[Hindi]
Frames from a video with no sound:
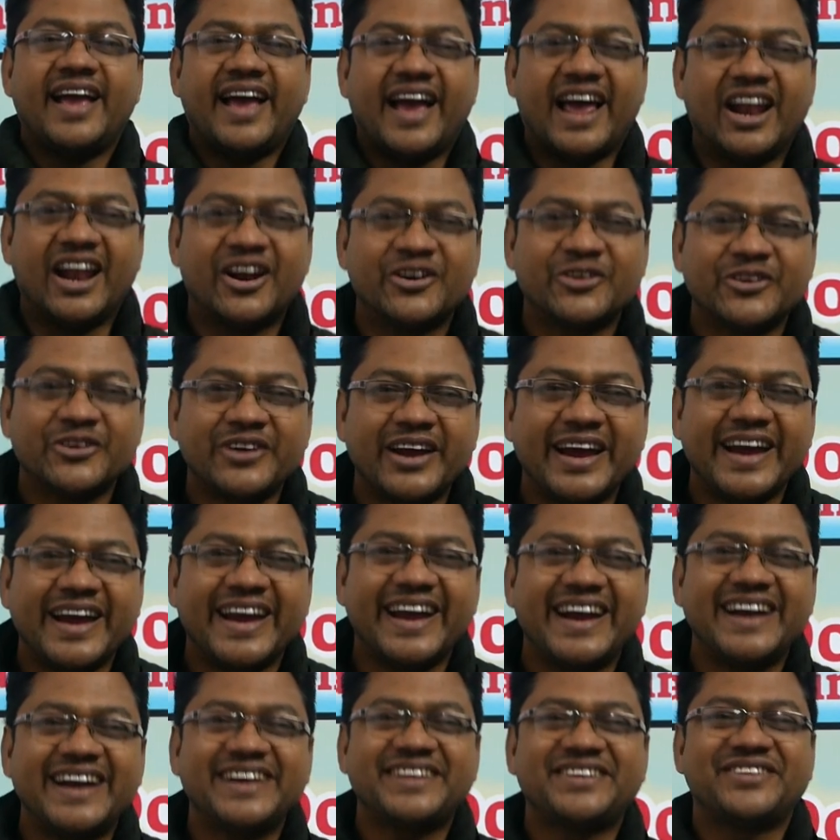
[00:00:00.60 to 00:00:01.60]
हेलो
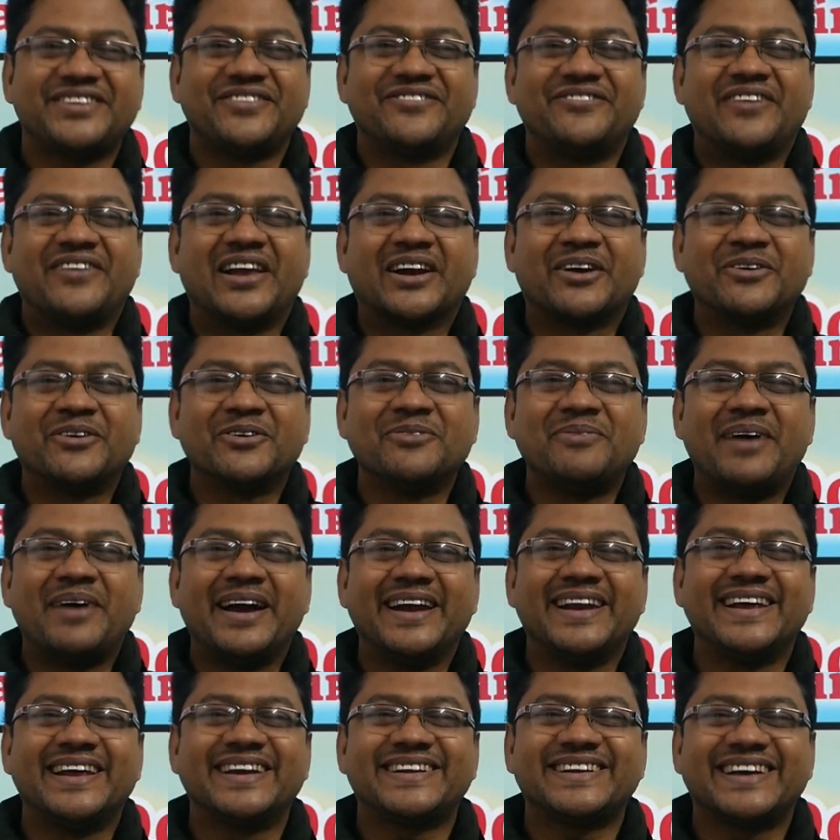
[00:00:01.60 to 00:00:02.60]
स्टूडेंट्स वेलकम टू माय
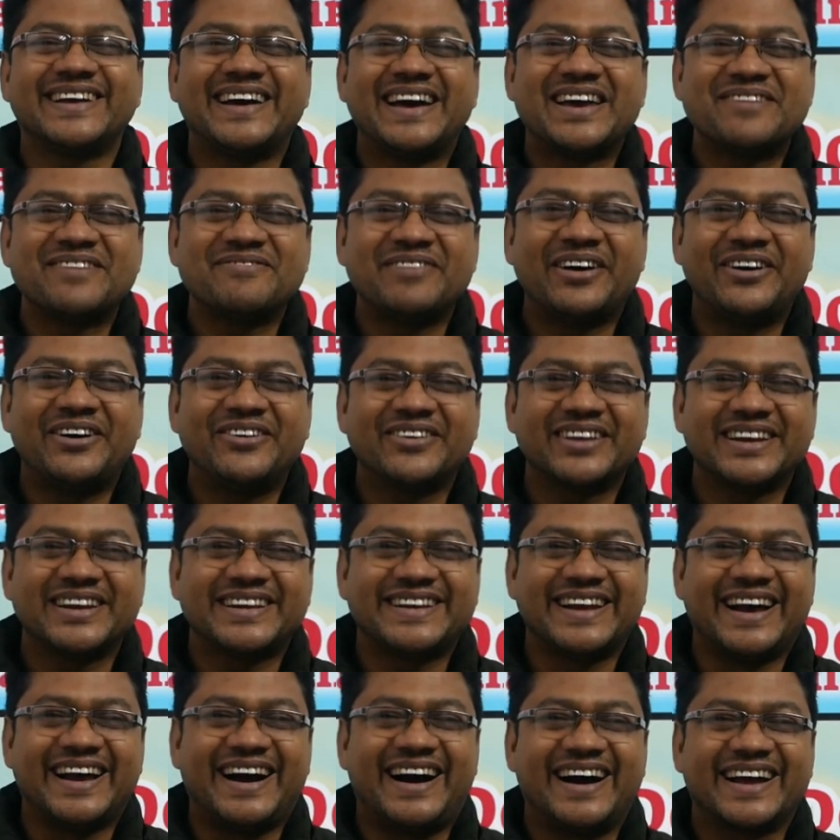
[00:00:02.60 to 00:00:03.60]
नर्चर मैं हूं
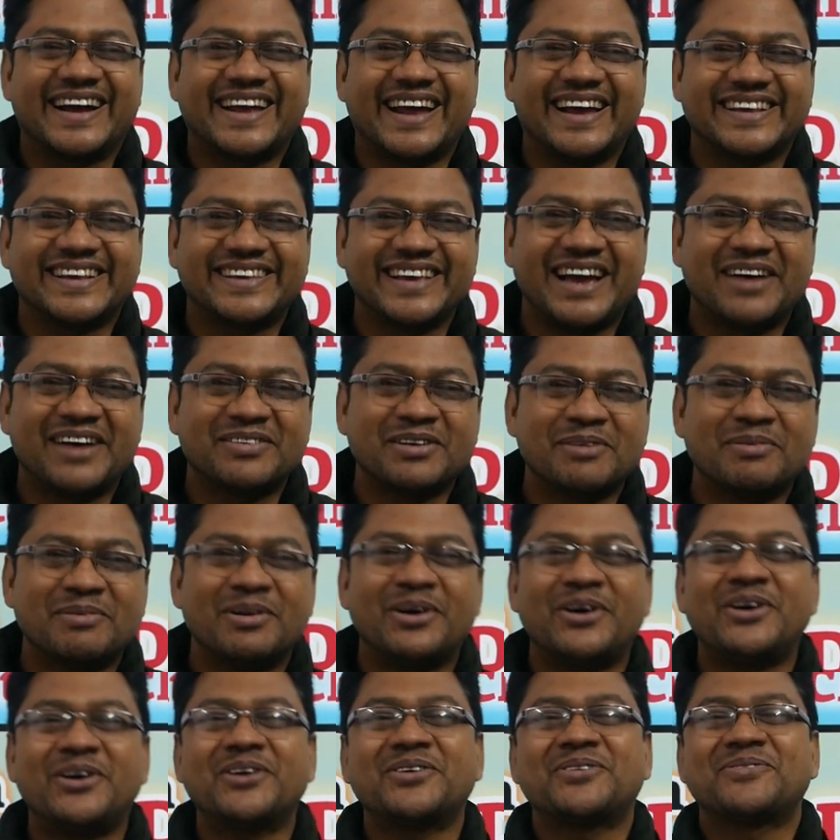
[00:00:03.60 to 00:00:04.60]
कृष्णा कैसे हैं आप सब
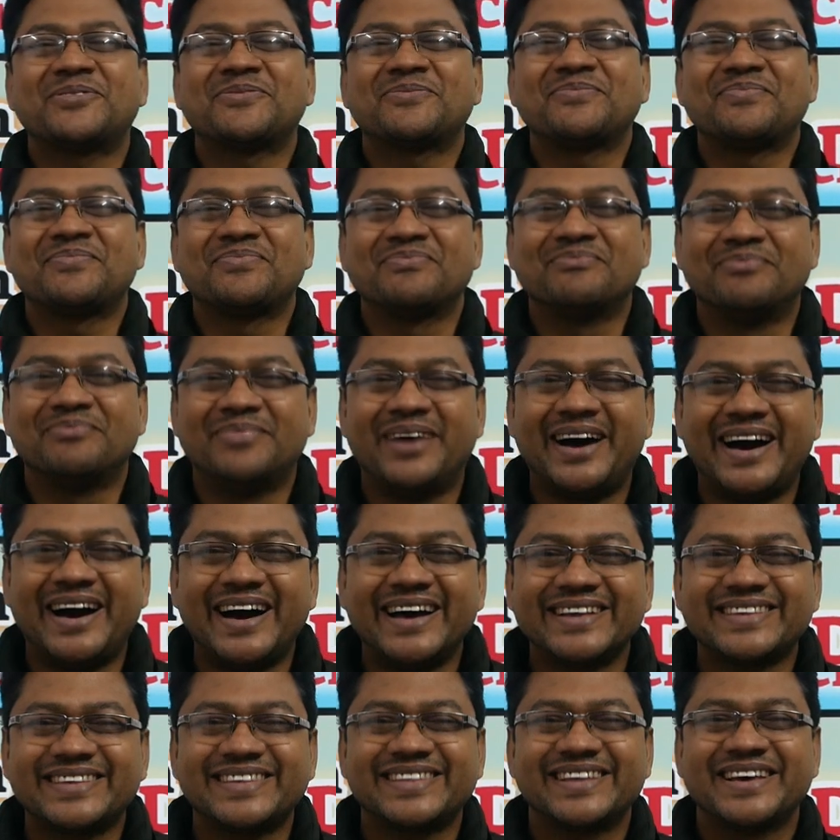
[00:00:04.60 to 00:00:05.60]
लोग
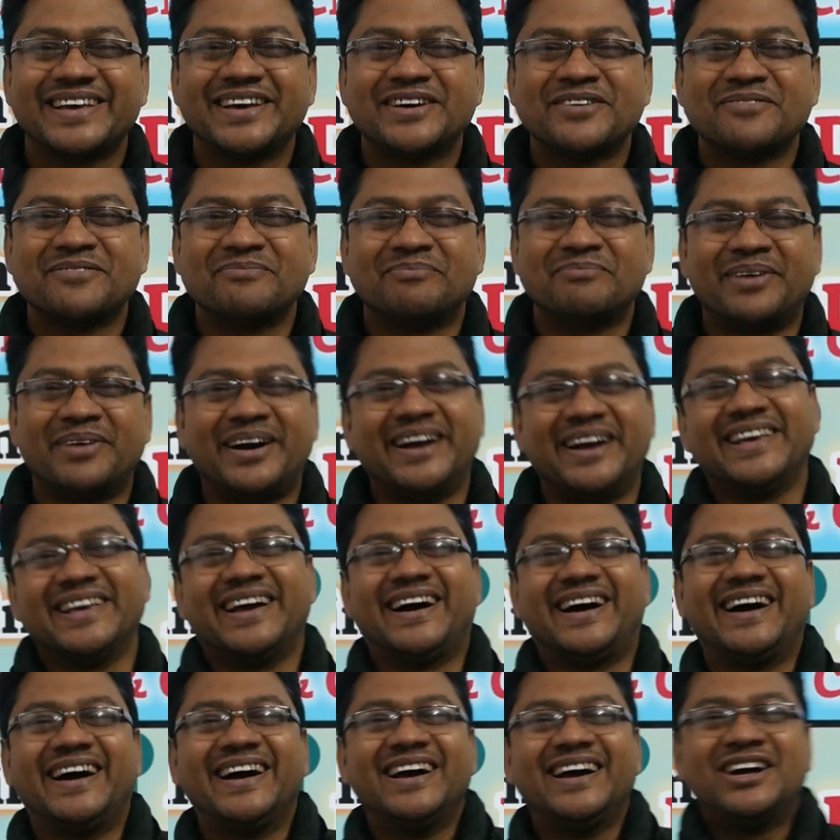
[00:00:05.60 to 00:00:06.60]
मस्त बढ़िया
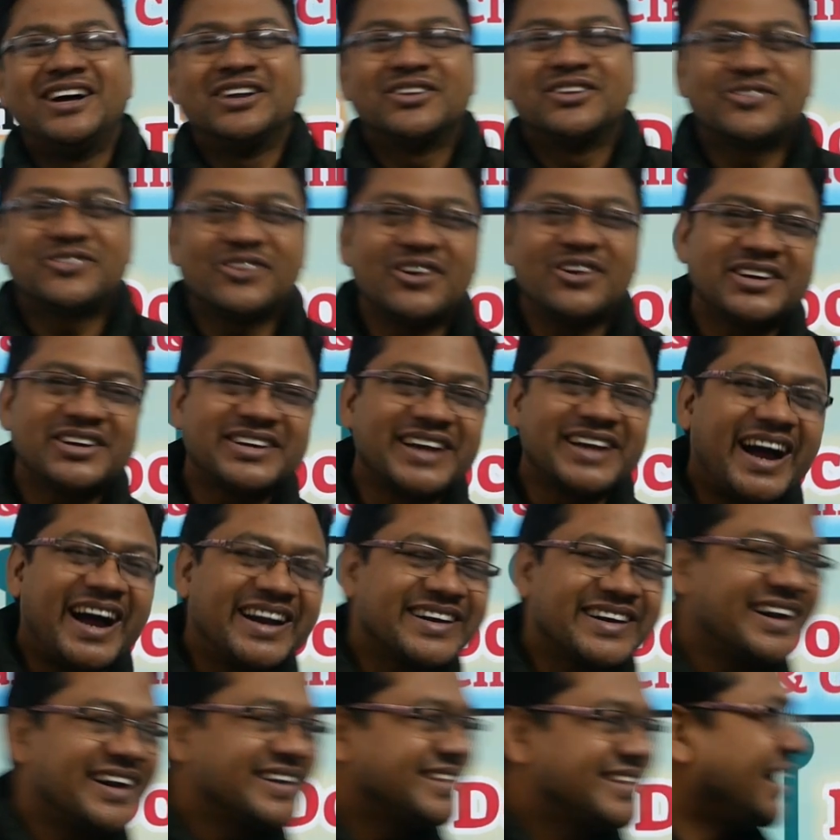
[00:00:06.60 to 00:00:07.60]
तो चलो
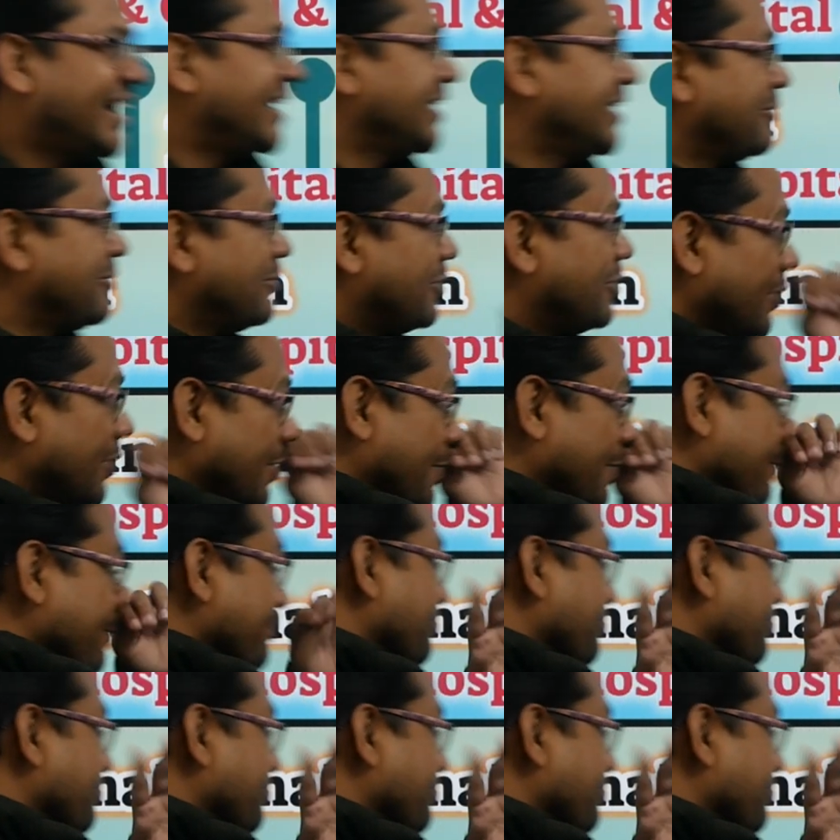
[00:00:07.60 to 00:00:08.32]
स्टार्ट करते हैं आज हम लोग